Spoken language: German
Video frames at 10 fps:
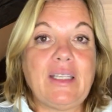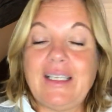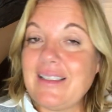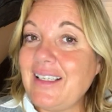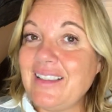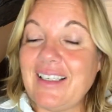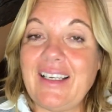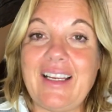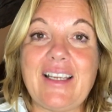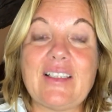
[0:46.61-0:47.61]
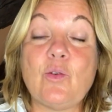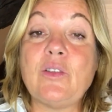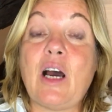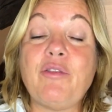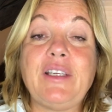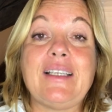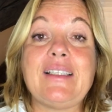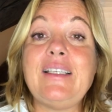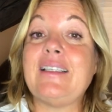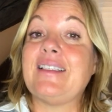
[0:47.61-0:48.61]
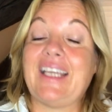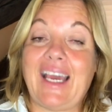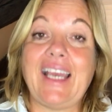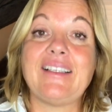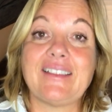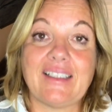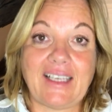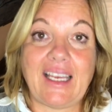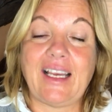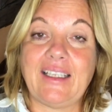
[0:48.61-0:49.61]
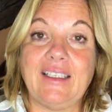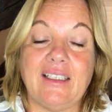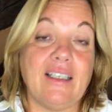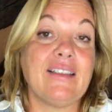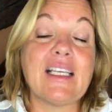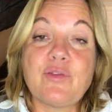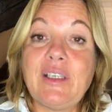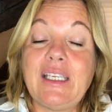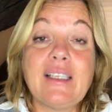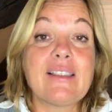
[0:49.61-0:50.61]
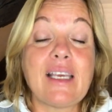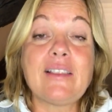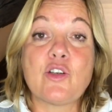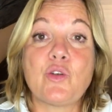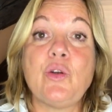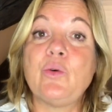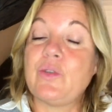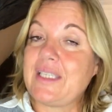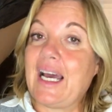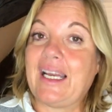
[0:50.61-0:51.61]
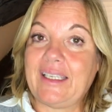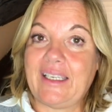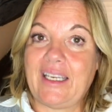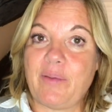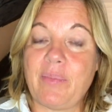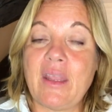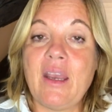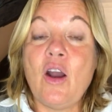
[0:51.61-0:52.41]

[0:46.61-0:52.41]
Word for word: in Gesichtern lesen und auf die Gesichter direkt reagieren. Das finde ich sehr, sehr schön und sehr angenehm.